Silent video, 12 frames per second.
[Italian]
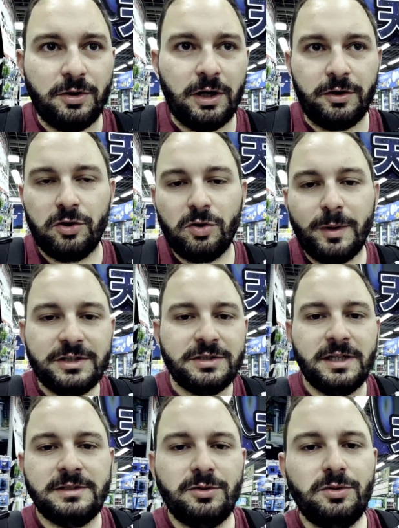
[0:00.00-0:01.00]
allora Yodobashi
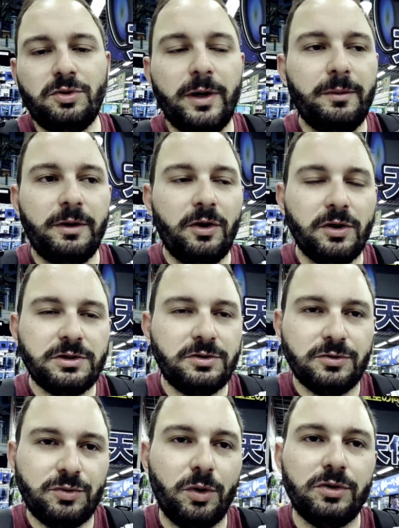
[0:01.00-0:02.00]
innanzitutto è un negozio
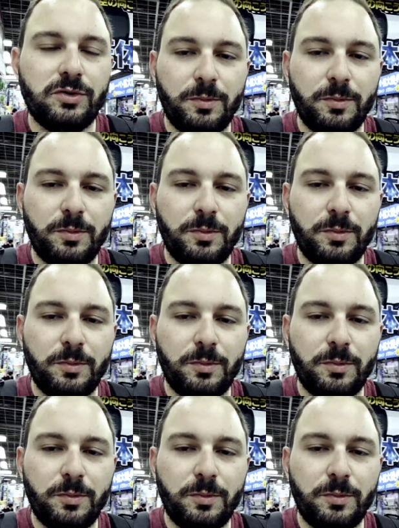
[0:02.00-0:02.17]
su otto